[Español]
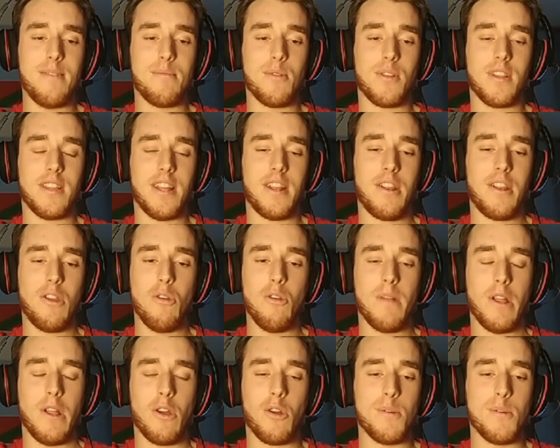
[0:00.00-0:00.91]
porque te has
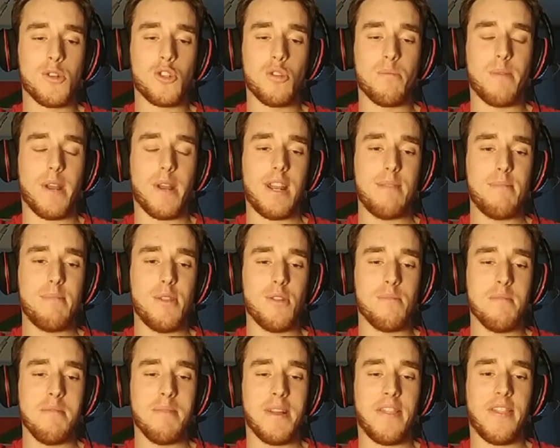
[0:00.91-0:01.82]
recuperado como súper rápido
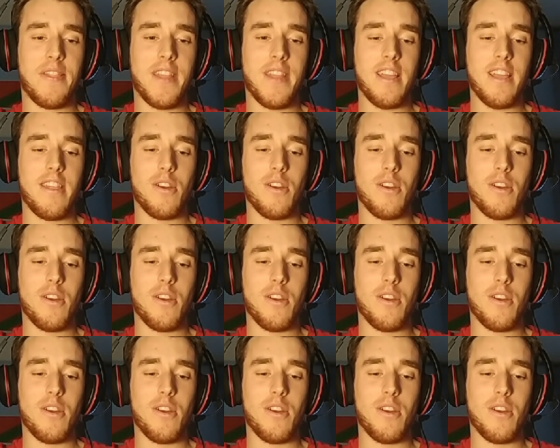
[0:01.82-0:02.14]
en mi pantalla.